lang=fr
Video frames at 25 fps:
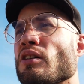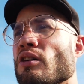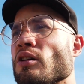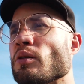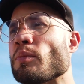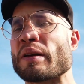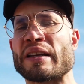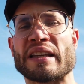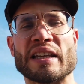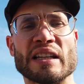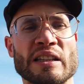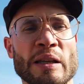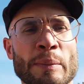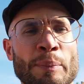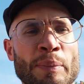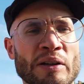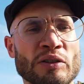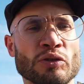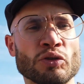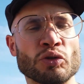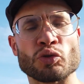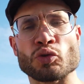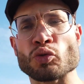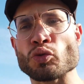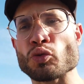mais qui n'était pas
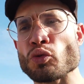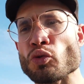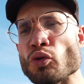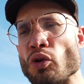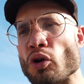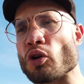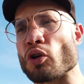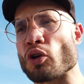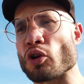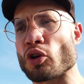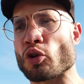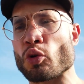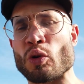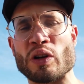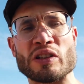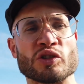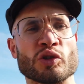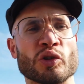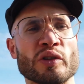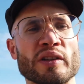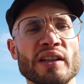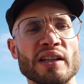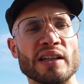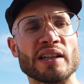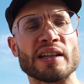du tout
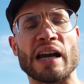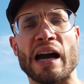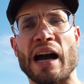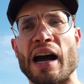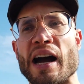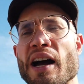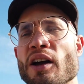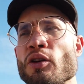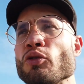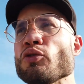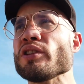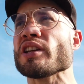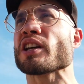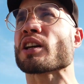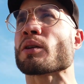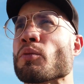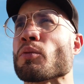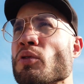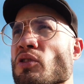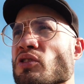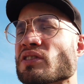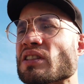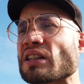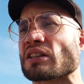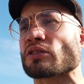cloisonné à uniquement
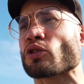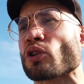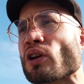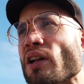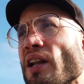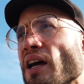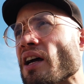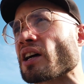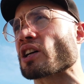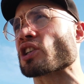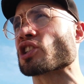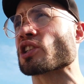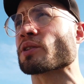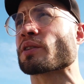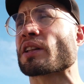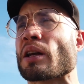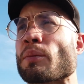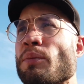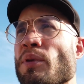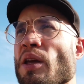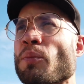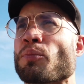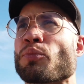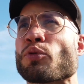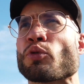ce secteur-là. J'ai très
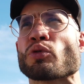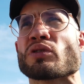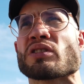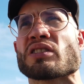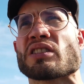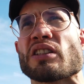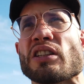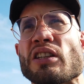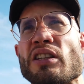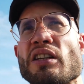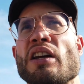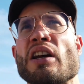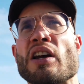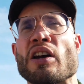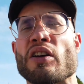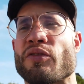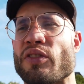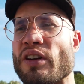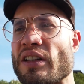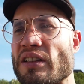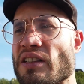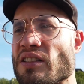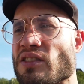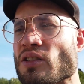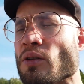bien pu aussi faire
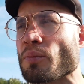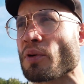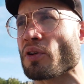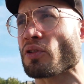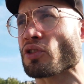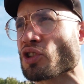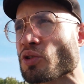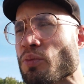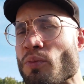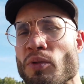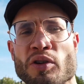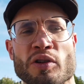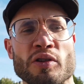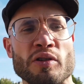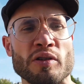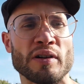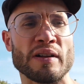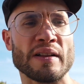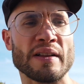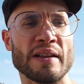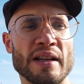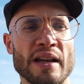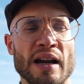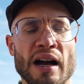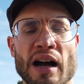des embranchements
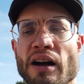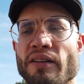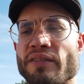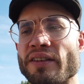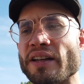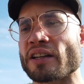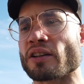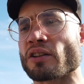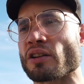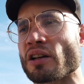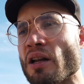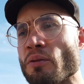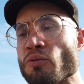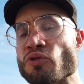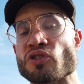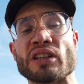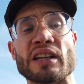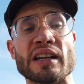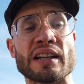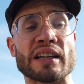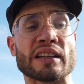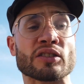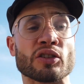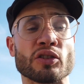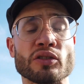avec la musique
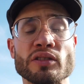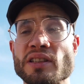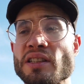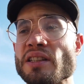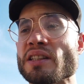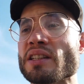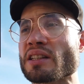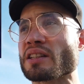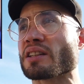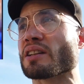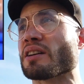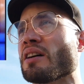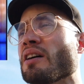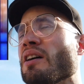électronique